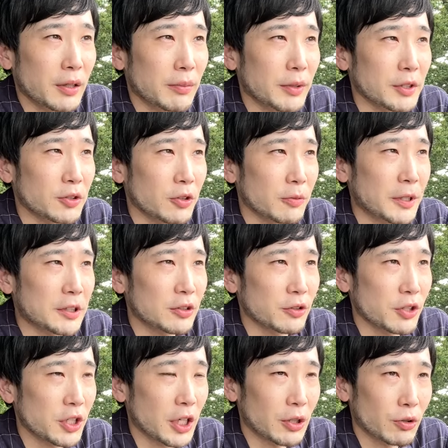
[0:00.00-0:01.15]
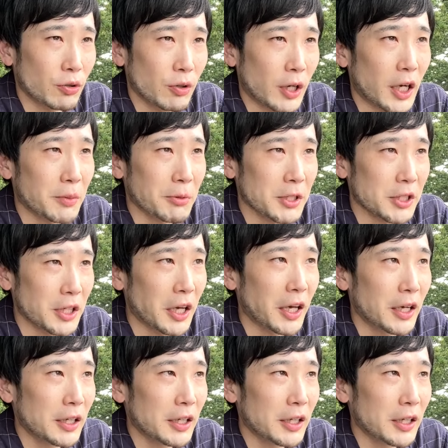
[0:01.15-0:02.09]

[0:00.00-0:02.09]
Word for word: まあ、そのバスのチケットを買いまして、